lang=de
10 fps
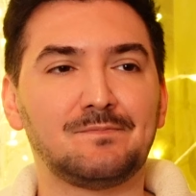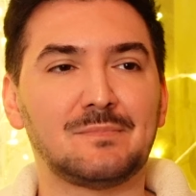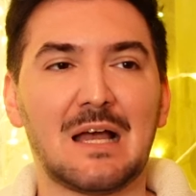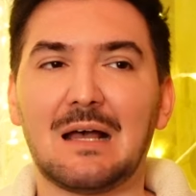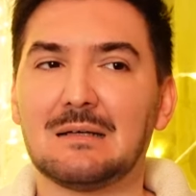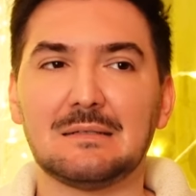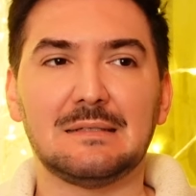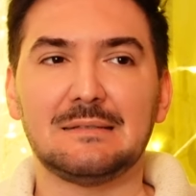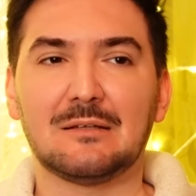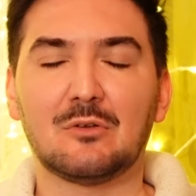Mm, da
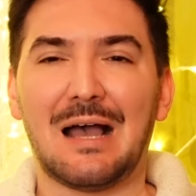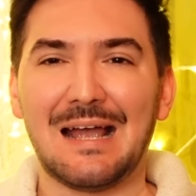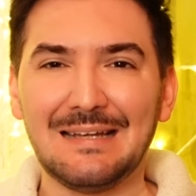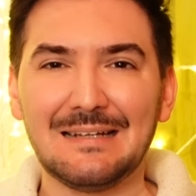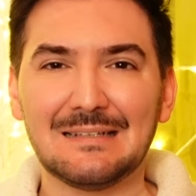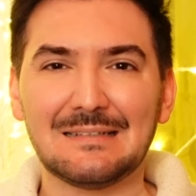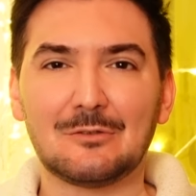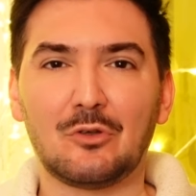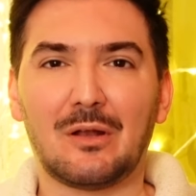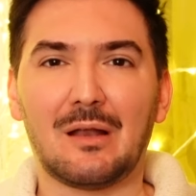ist ja so einiges
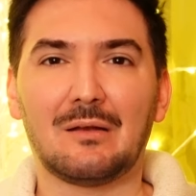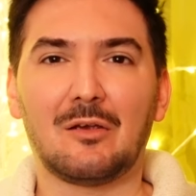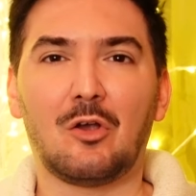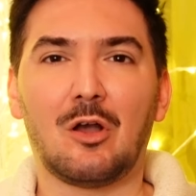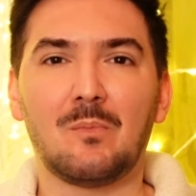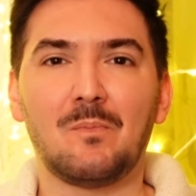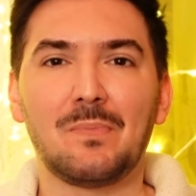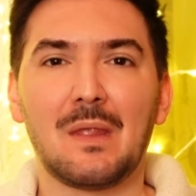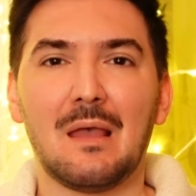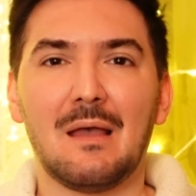durcheinander gekommen.
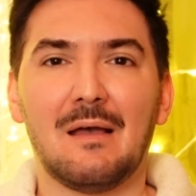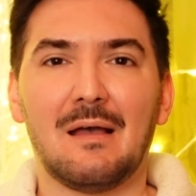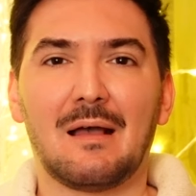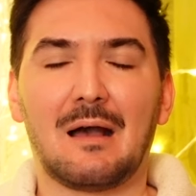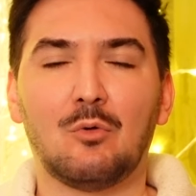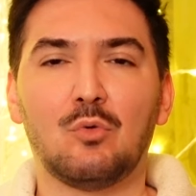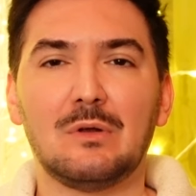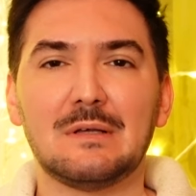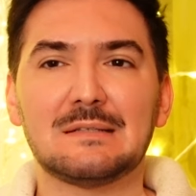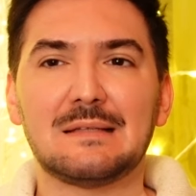Raoul
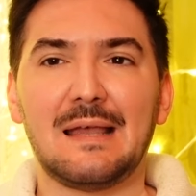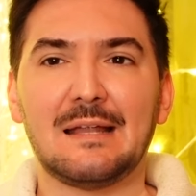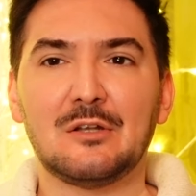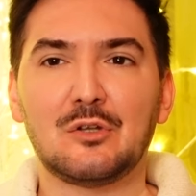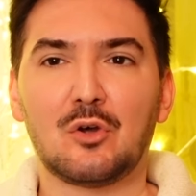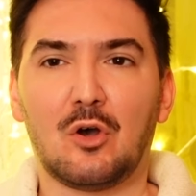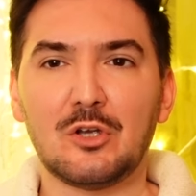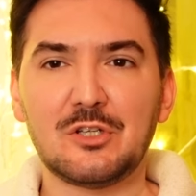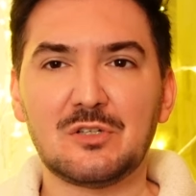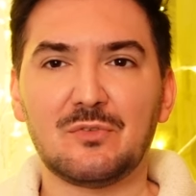ist
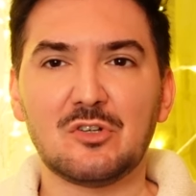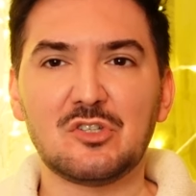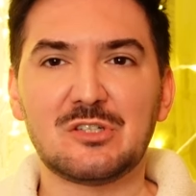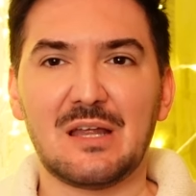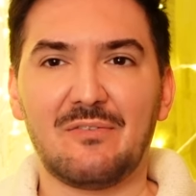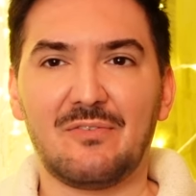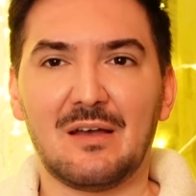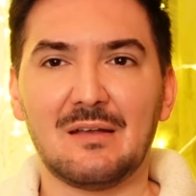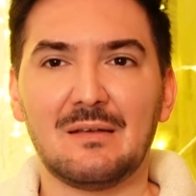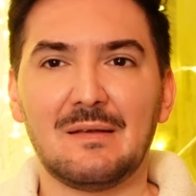enttäuscht von
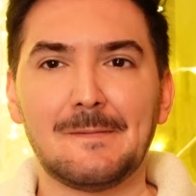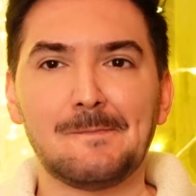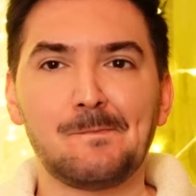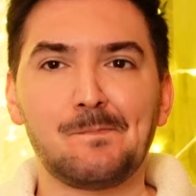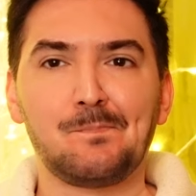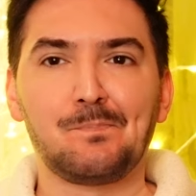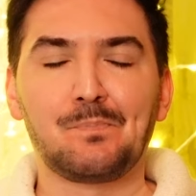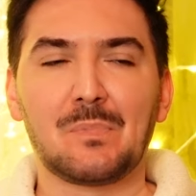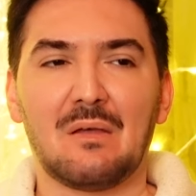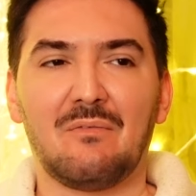Stefan
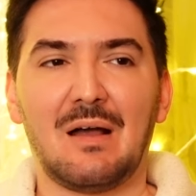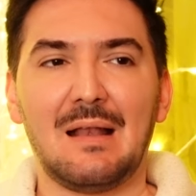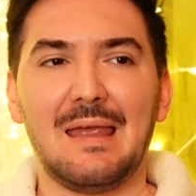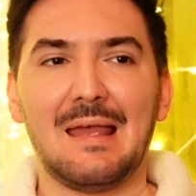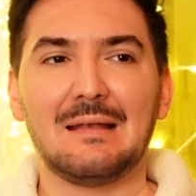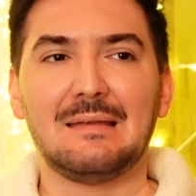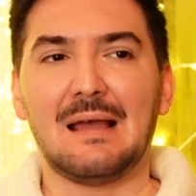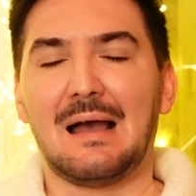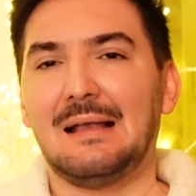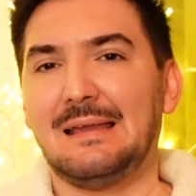weil er die
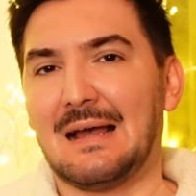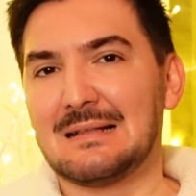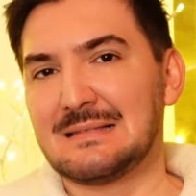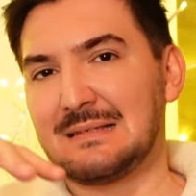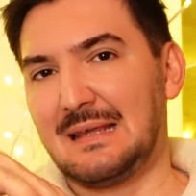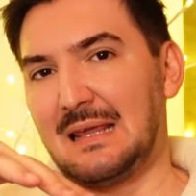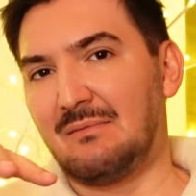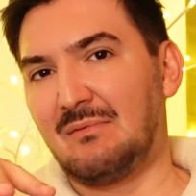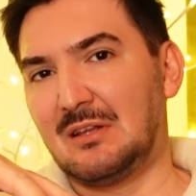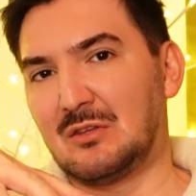Allianz
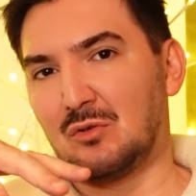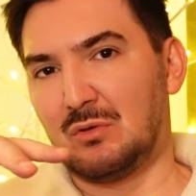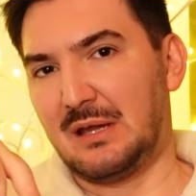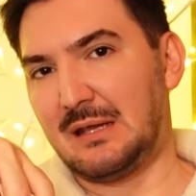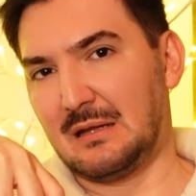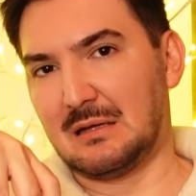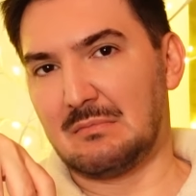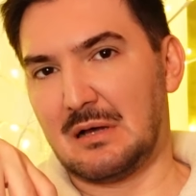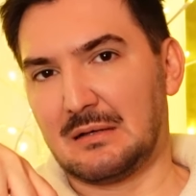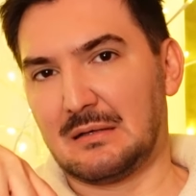irgendwie zunichte
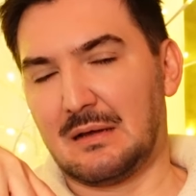gemacht